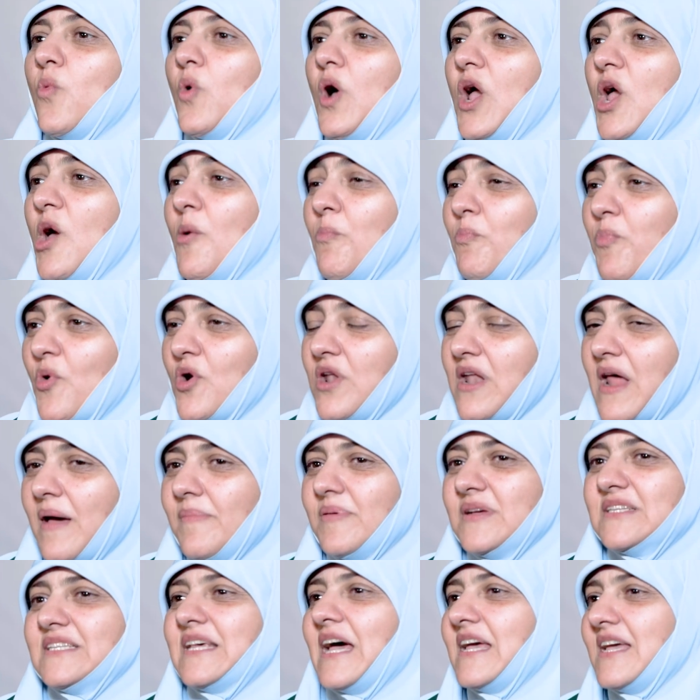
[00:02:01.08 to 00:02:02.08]
وحبوا
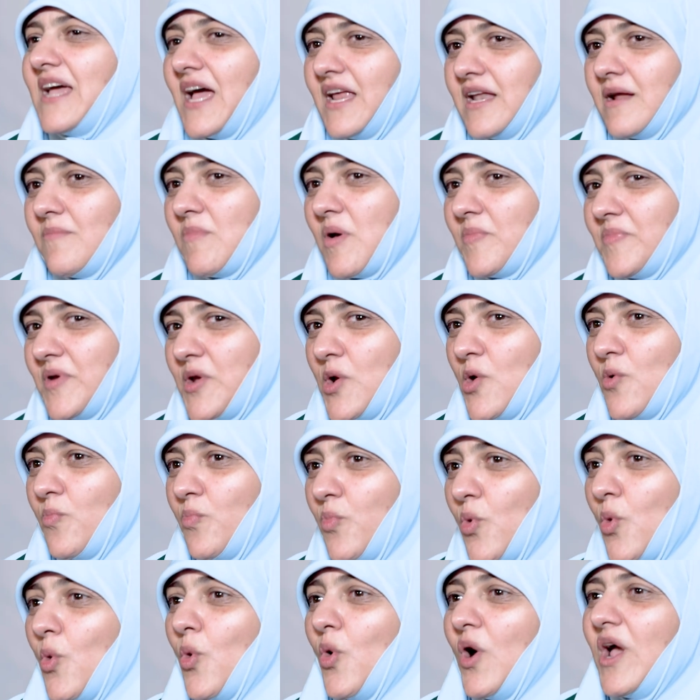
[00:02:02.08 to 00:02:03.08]
النبي زي احنا ما
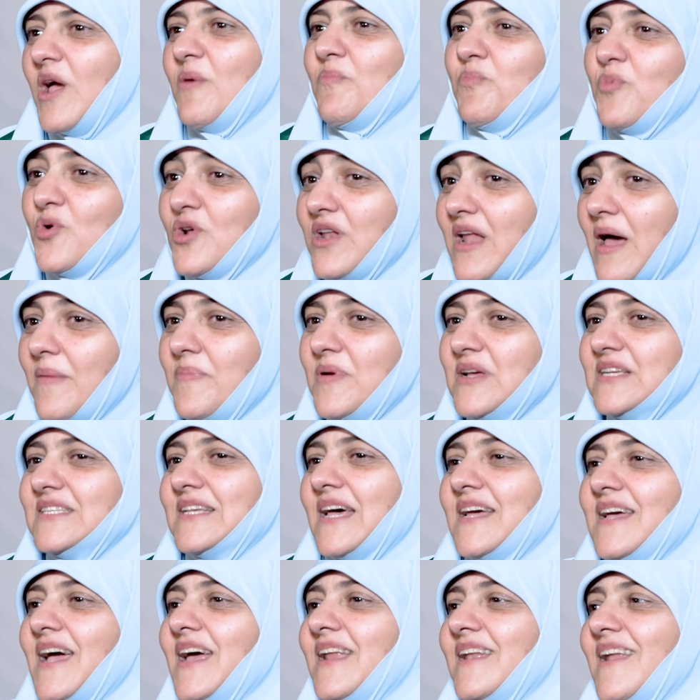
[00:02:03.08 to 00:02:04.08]
بنحبوه حبوا النبي
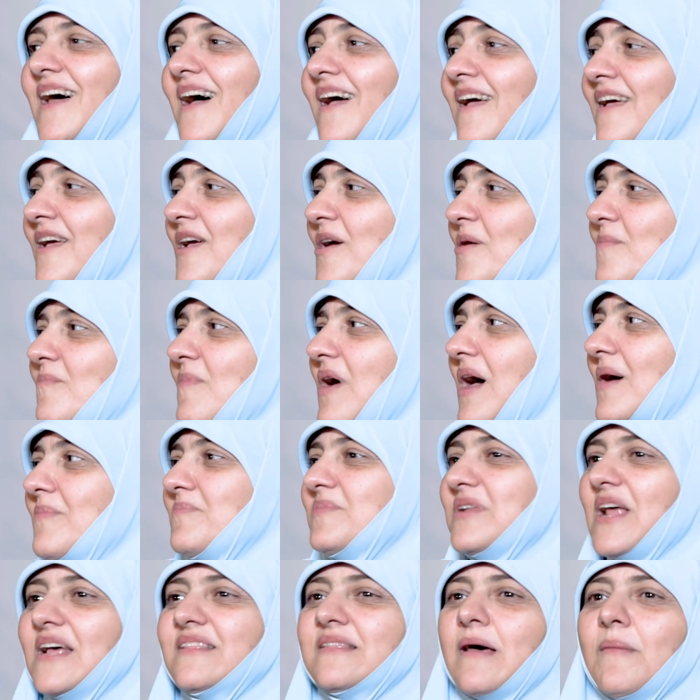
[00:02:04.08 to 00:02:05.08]
زي احنا ما
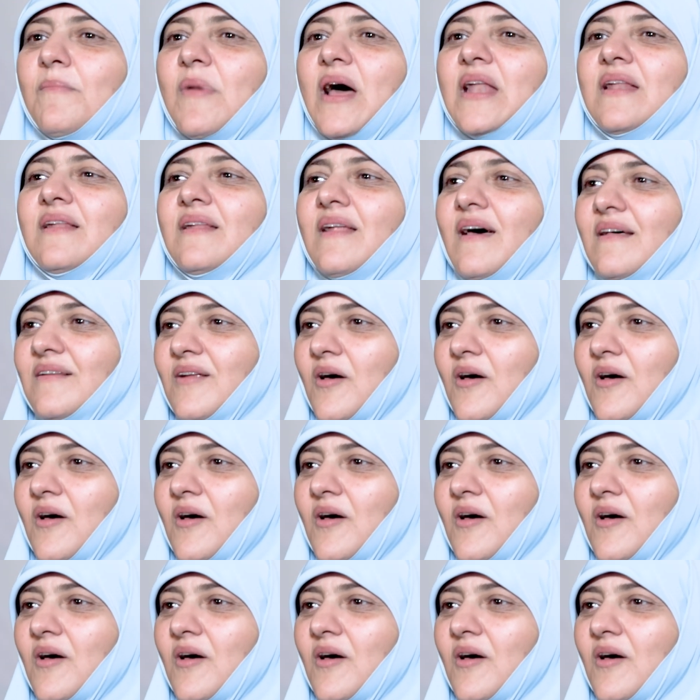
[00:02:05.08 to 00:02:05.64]
بنتمنى